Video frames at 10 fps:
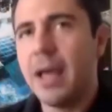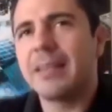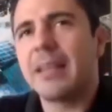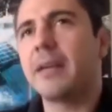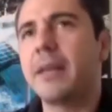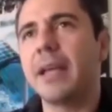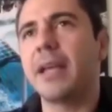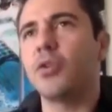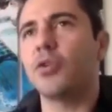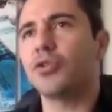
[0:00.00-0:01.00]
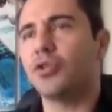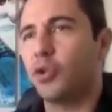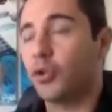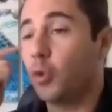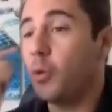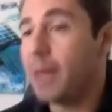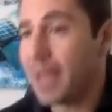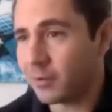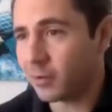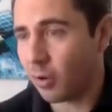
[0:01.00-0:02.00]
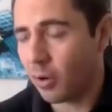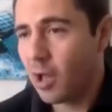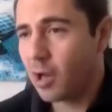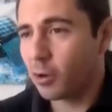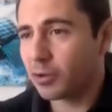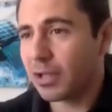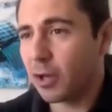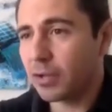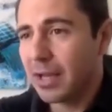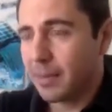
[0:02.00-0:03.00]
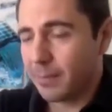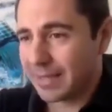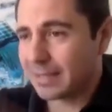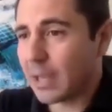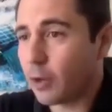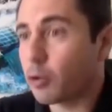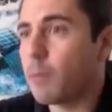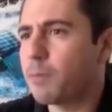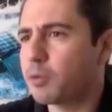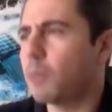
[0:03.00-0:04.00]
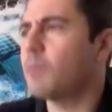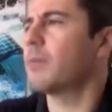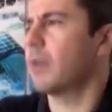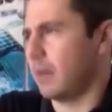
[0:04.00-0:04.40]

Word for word: Es que Enrique, yo, estoy viendo los celos, mis celos son, son,